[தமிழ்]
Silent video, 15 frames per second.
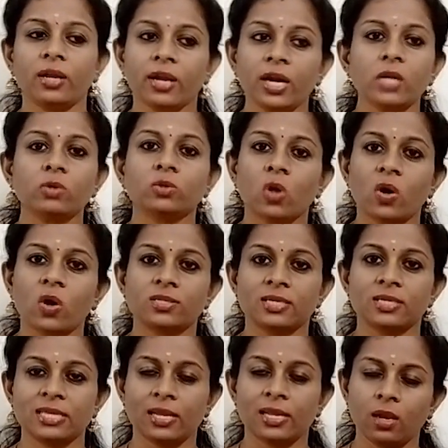நெகட்டிவ் தாட்ஸ்
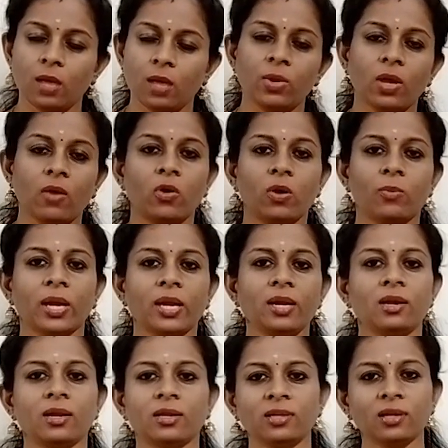இது எல்லாமே அவங்க
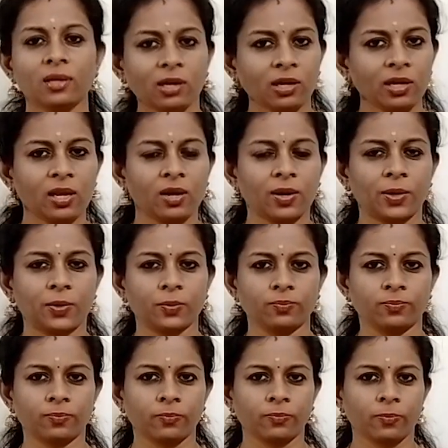மைண்ட்லேருந்து கிளியர்
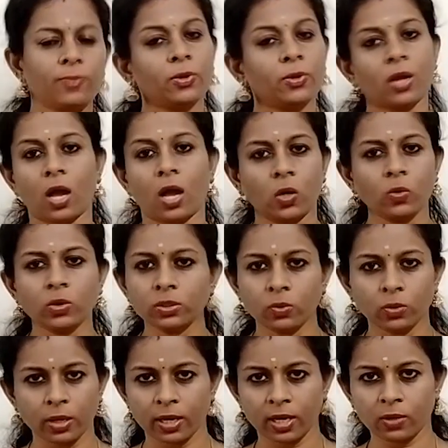ஆகிடும் இப்போ யாரோ
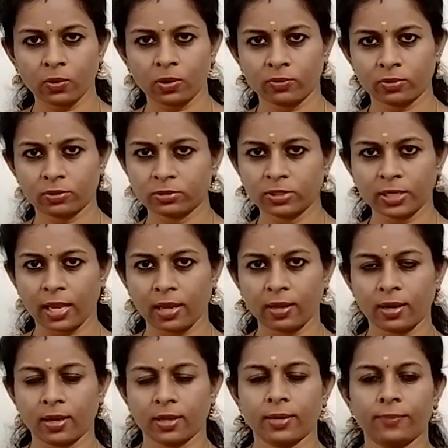வந்து உங்ககிட்ட ஒரு ஒன்று
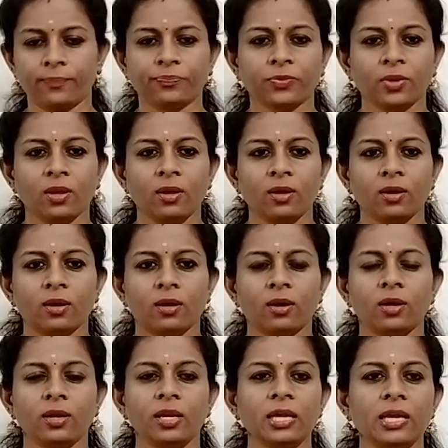கேட்குறாங்க
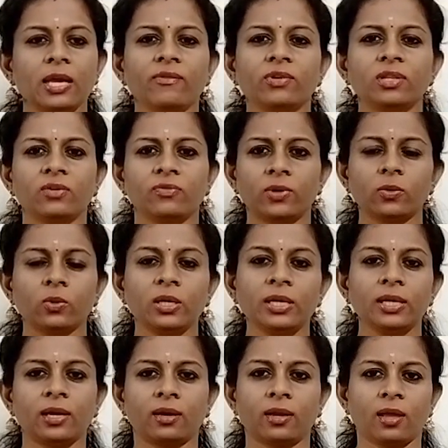நீ ஏன் வந்து இவ்வளோ
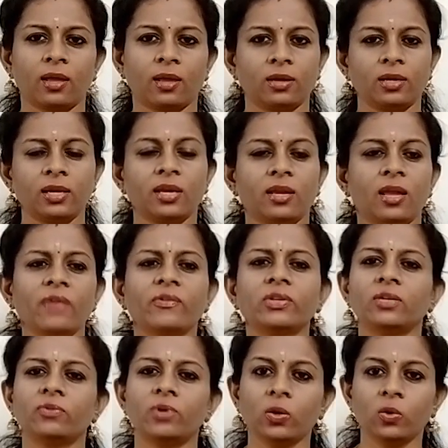ஒல்லியாக இருக்க இல்லை ஏன்
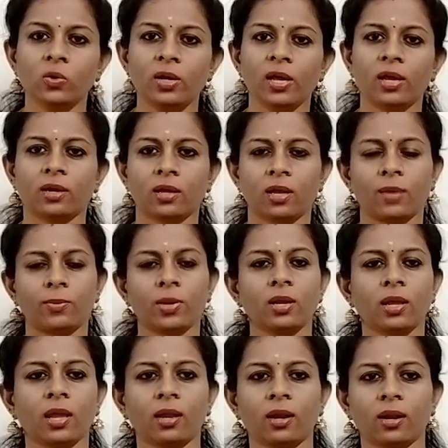வந்து இவ்வளோ குண்டாக இருக்க
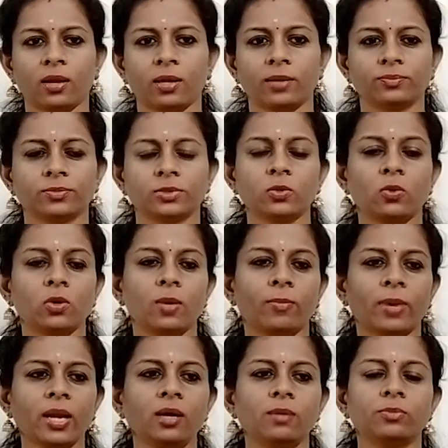அப்படின்னு கேட்குறாங்க ஸோ உங்கள்
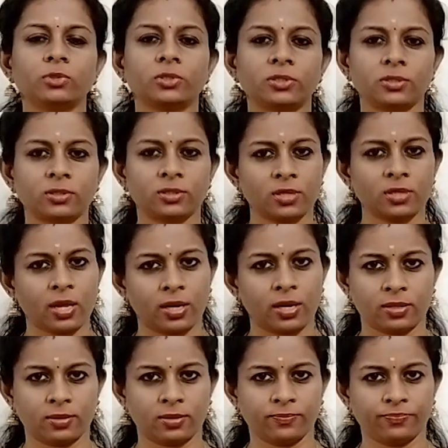மைண்ட் புஷ்ஷுன்னு
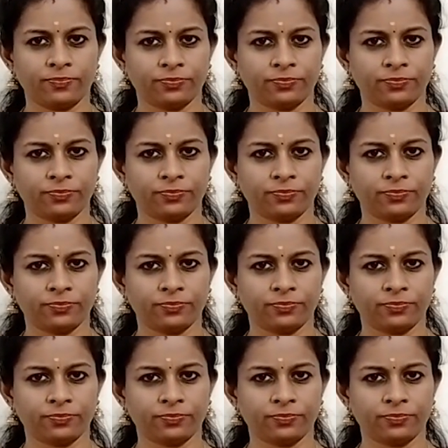ஆகிடுது